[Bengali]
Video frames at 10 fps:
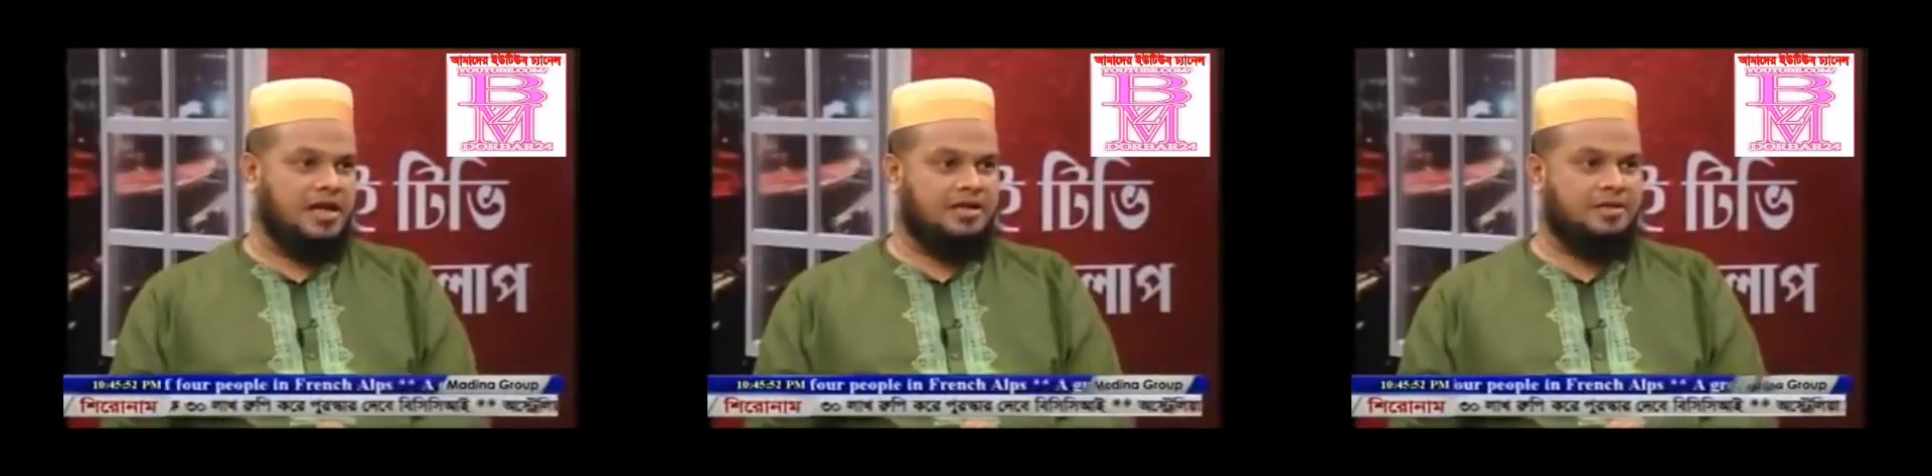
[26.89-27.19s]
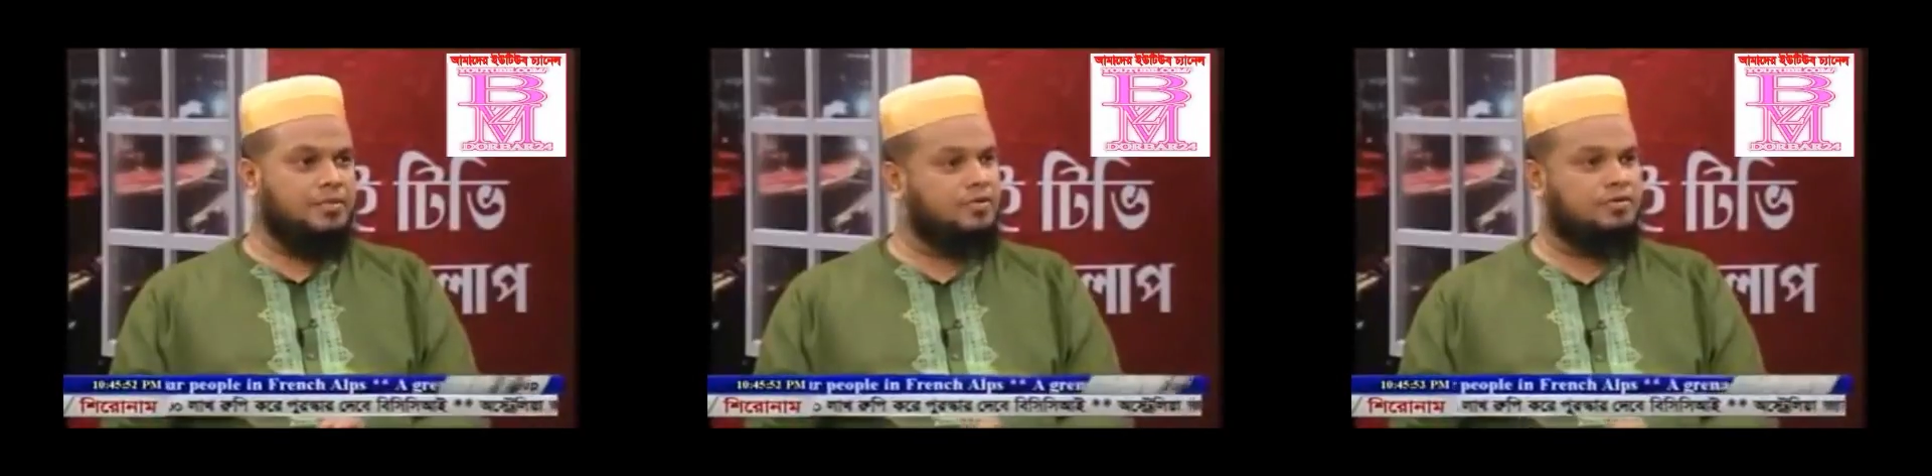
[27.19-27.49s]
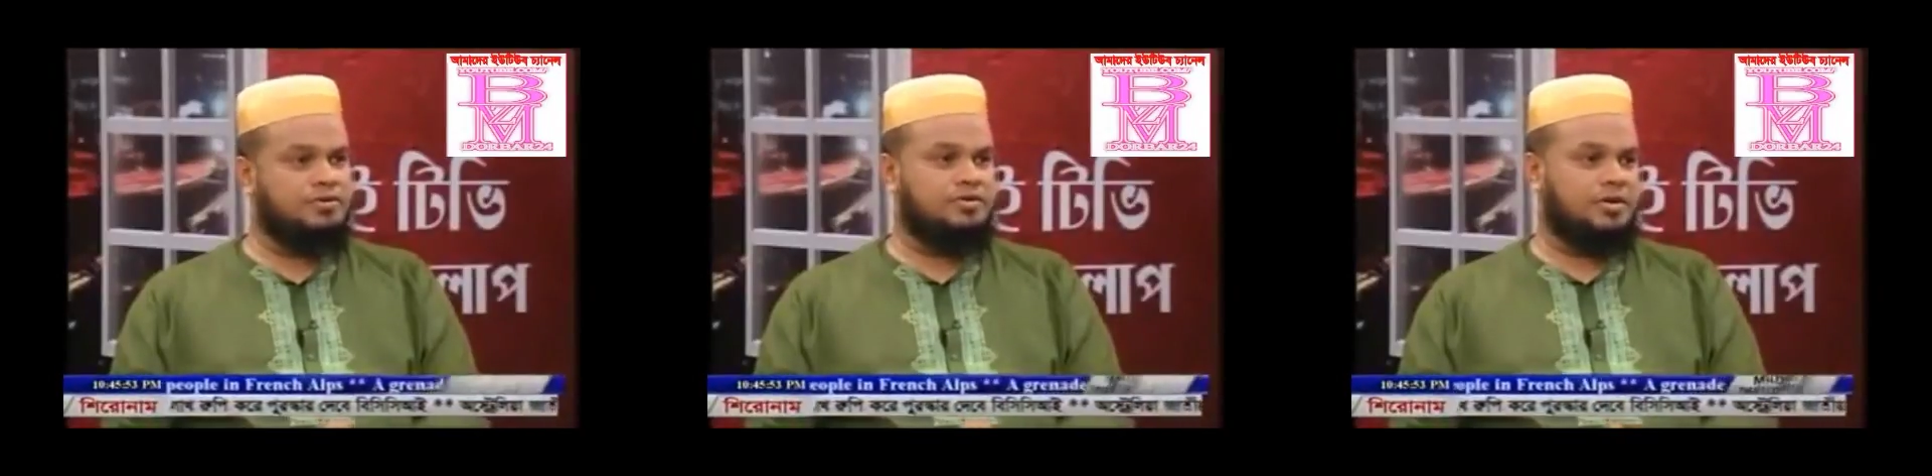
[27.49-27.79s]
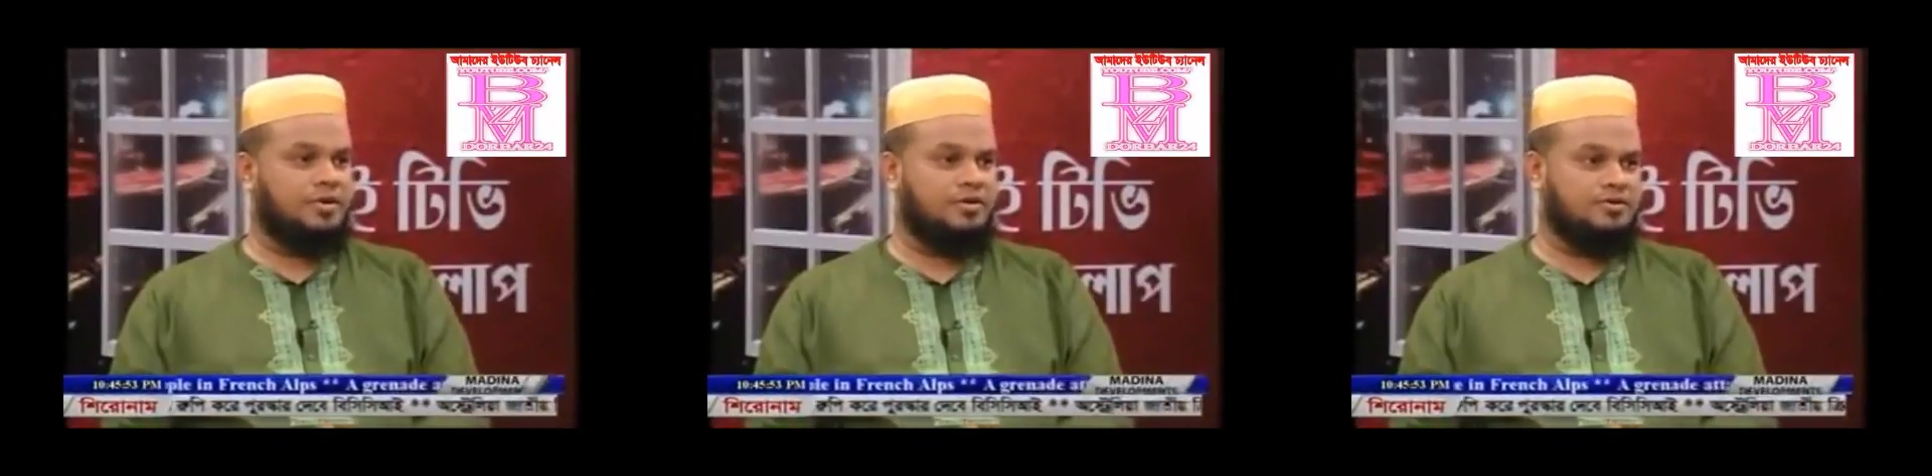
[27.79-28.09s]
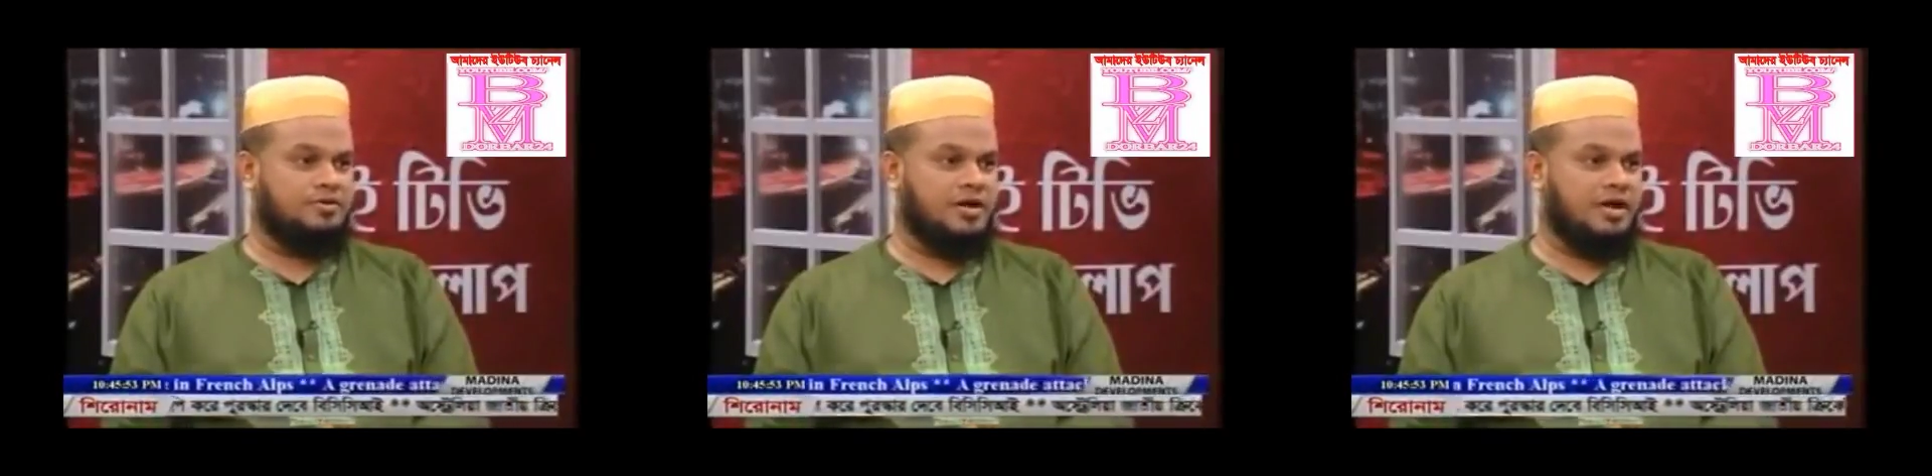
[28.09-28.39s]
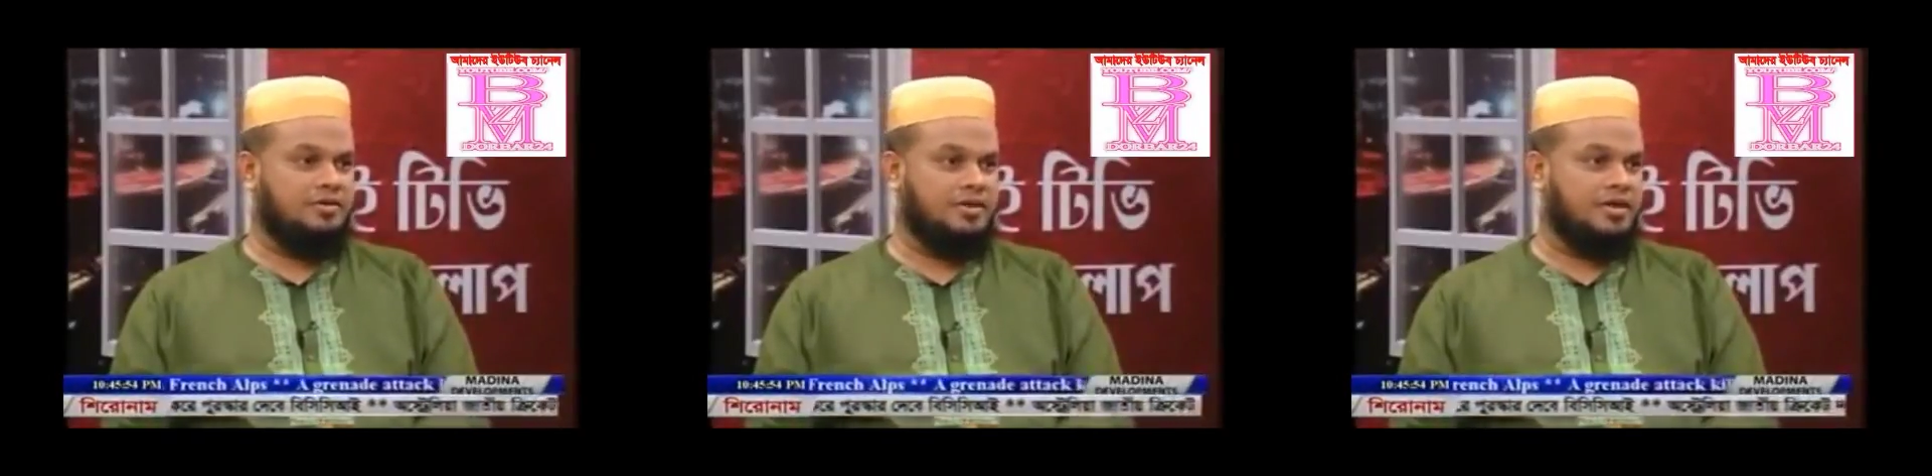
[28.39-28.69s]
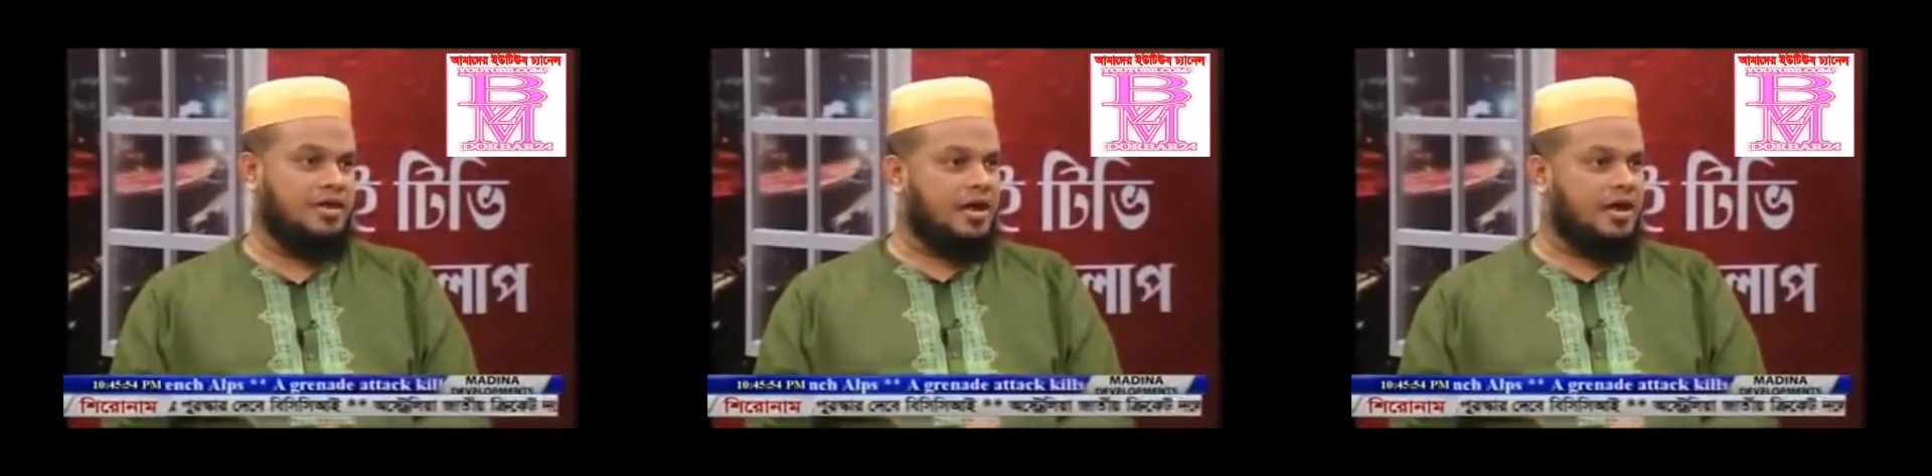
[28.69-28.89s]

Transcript: একটা মুহূর্ত যেন আমরা নষ্ট না করি